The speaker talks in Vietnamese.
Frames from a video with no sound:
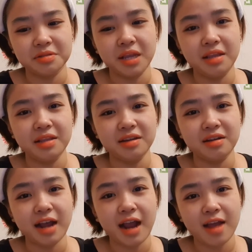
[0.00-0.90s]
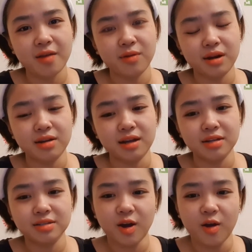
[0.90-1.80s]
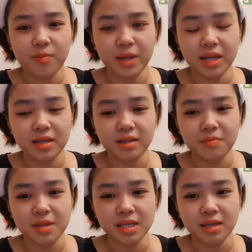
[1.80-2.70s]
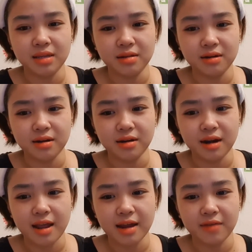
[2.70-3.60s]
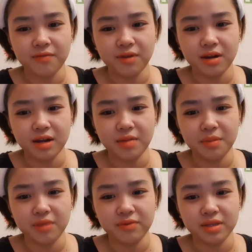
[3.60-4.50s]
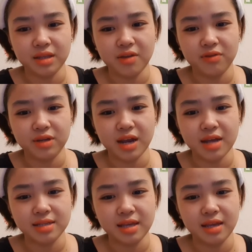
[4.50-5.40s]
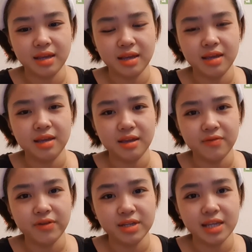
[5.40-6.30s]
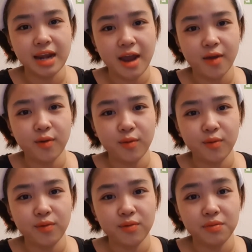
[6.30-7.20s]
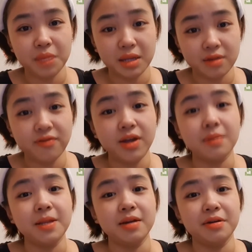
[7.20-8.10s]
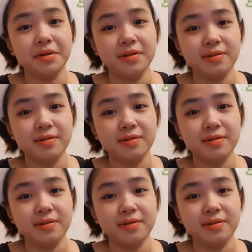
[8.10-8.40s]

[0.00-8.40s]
xin từ người khác hoặc là người khác cho mình ấy thì mình sẽ ý thức được là cái việc đấy mình phải tiêu vào những cái gì và như thế nào mình nghĩ như vậy hợp lý hơn